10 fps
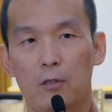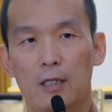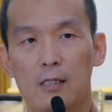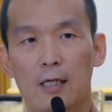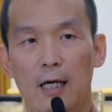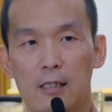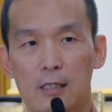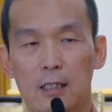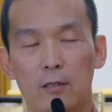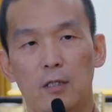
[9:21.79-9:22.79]
但是还
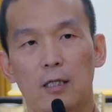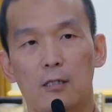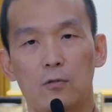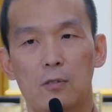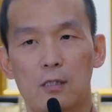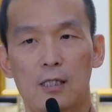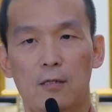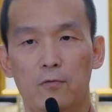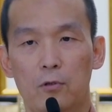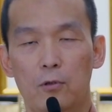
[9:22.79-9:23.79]
是因为当初师长
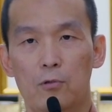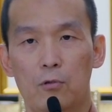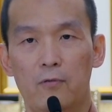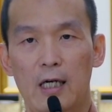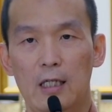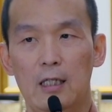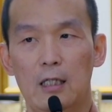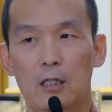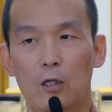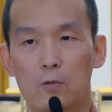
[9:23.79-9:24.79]
佛陀说法利他
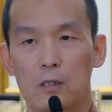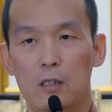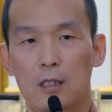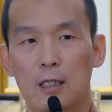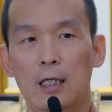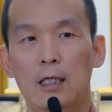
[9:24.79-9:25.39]
的动机呢，